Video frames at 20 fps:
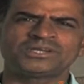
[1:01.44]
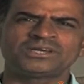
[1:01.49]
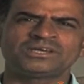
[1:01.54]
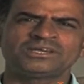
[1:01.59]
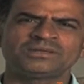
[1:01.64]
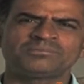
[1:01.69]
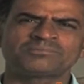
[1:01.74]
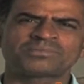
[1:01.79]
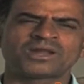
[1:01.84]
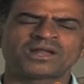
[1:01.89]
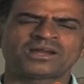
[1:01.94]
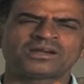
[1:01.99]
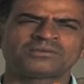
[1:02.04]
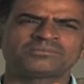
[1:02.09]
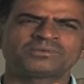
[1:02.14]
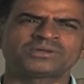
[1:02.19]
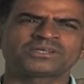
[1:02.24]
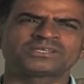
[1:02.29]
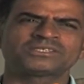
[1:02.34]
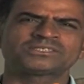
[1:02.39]
में डेली प्लांट
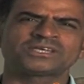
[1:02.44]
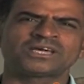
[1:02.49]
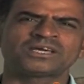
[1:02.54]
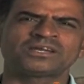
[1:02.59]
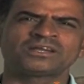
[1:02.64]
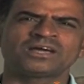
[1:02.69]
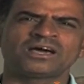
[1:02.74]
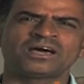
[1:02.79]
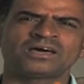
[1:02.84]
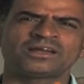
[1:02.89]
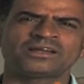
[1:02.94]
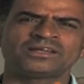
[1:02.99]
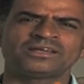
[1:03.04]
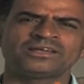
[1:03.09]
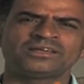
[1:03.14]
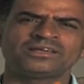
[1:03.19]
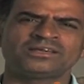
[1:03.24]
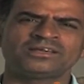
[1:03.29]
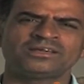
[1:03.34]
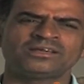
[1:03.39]
पर किसान आ
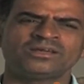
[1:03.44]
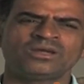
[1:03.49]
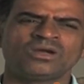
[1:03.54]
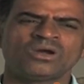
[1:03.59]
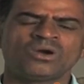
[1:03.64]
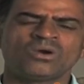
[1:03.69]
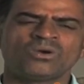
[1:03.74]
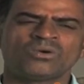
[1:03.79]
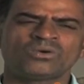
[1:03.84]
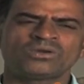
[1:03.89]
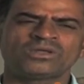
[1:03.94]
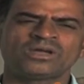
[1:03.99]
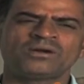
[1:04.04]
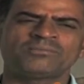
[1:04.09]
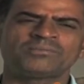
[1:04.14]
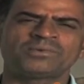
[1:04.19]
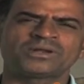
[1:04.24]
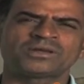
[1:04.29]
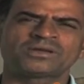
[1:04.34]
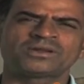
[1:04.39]
रहे हैं और
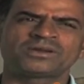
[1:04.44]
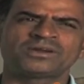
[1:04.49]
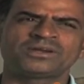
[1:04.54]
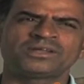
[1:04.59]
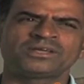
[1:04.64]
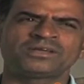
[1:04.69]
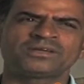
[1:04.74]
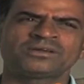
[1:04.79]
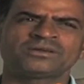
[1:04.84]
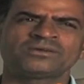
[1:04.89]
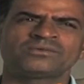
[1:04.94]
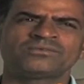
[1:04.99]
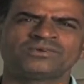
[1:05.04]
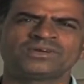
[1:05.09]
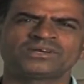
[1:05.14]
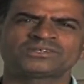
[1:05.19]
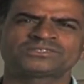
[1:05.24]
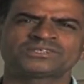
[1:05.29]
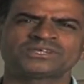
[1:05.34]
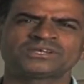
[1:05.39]
यहाँ पर ग्रेडिंग
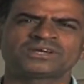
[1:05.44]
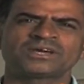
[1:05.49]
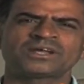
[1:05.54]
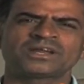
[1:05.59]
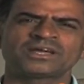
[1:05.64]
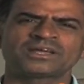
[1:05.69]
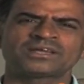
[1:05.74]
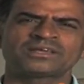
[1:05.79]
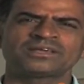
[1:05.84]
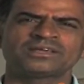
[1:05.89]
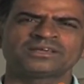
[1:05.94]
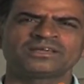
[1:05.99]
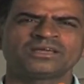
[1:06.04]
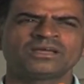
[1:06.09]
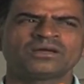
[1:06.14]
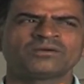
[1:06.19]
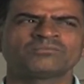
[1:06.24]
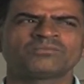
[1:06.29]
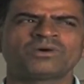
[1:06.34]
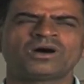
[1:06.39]
वैक्सिंग करा के
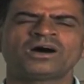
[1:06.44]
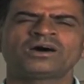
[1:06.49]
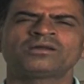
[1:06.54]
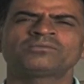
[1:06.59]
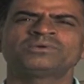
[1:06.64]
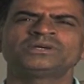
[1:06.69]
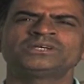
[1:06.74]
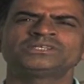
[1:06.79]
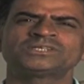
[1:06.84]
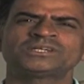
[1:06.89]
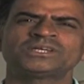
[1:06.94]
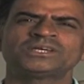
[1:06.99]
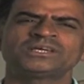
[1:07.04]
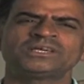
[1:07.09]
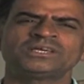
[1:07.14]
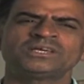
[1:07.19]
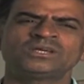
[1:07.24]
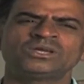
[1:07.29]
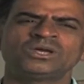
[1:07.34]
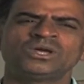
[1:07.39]
बाहर भेज रहे
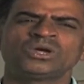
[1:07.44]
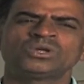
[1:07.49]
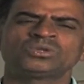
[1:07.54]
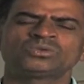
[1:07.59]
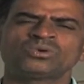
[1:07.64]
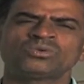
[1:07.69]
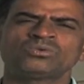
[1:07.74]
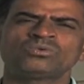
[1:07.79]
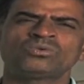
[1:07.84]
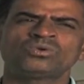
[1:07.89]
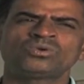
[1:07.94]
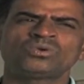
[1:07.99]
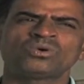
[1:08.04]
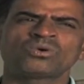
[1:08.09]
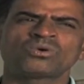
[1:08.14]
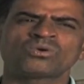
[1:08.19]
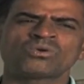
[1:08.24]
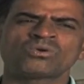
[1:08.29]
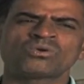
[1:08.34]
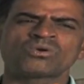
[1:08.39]
हैं तो उन
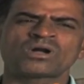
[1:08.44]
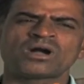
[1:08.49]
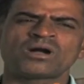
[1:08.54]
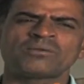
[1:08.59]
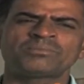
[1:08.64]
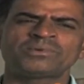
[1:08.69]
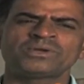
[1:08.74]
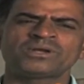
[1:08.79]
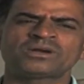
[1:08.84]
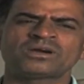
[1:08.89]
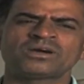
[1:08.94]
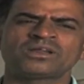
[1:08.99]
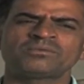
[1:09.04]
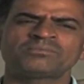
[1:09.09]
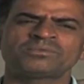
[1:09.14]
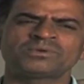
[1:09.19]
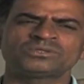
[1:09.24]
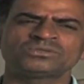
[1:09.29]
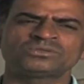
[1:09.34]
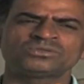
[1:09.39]
लोगों को काफ़ी
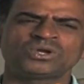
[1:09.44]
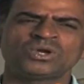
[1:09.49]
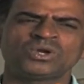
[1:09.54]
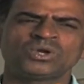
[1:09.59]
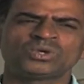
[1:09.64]
करीबन